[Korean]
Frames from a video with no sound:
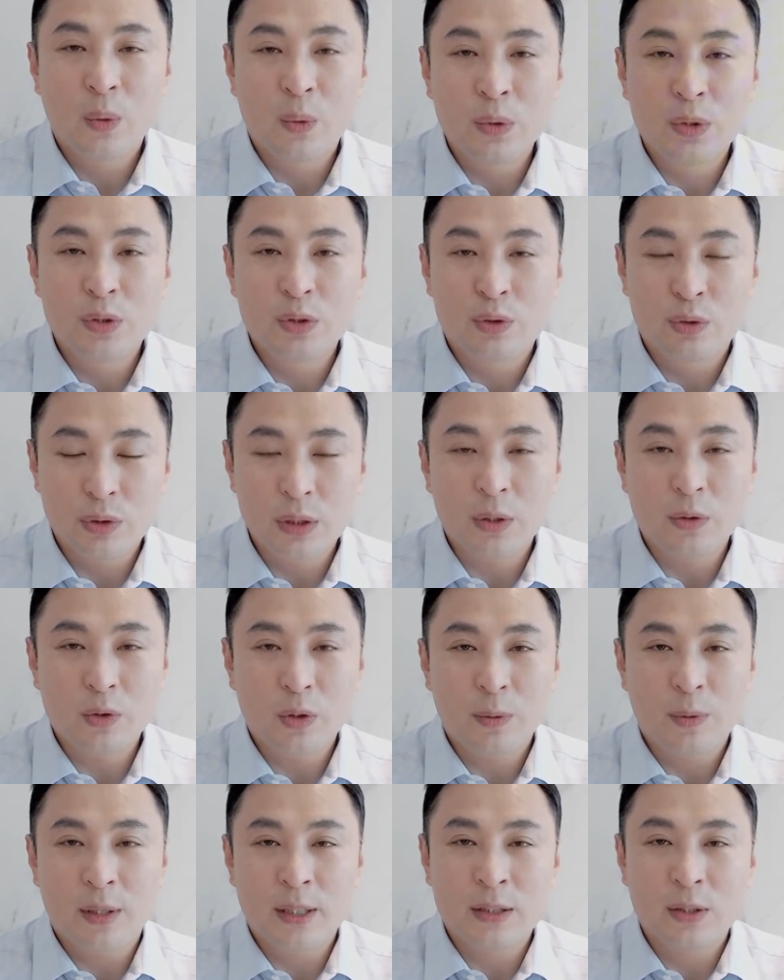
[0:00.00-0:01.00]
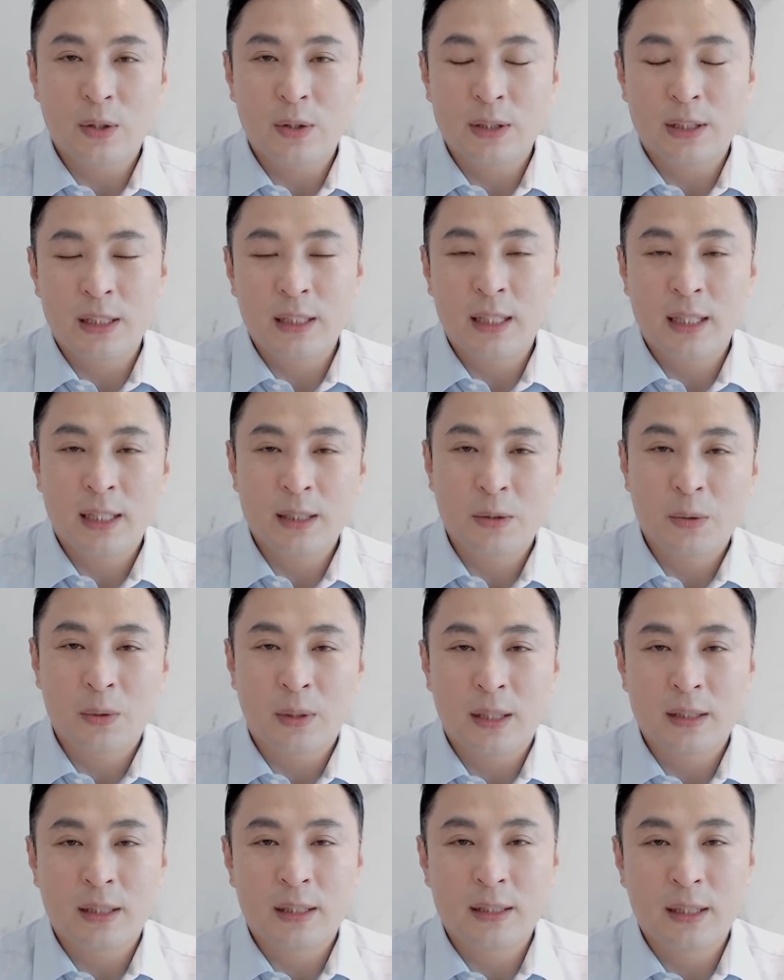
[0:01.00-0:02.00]
오늘 주제로 넘어와서 진행하도록
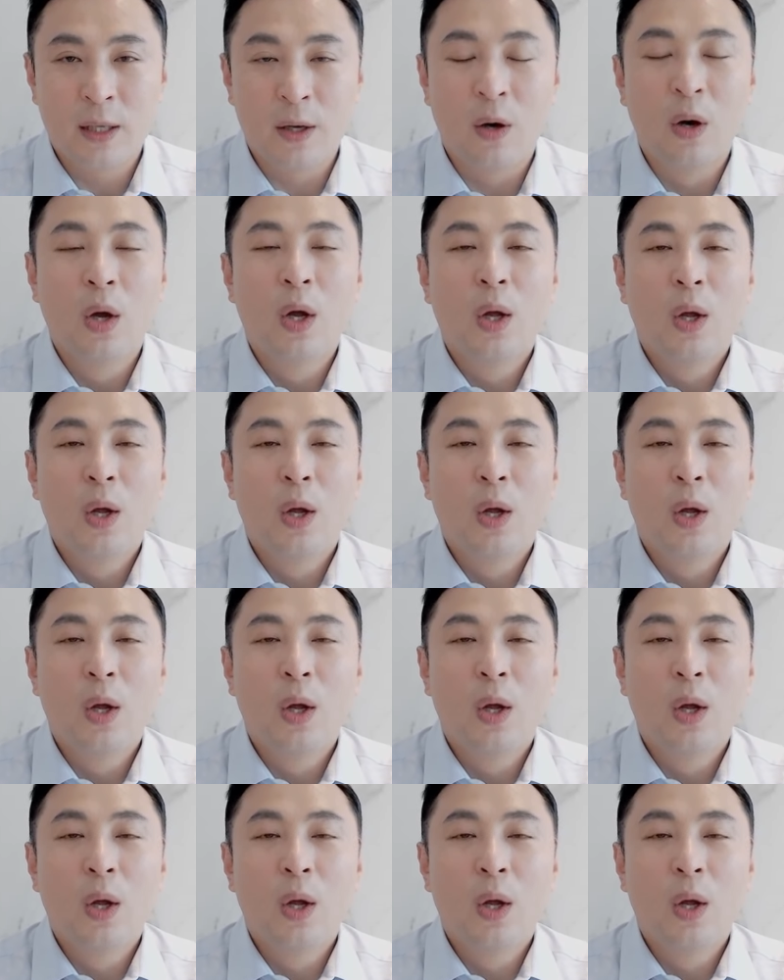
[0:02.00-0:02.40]
할 텐데요.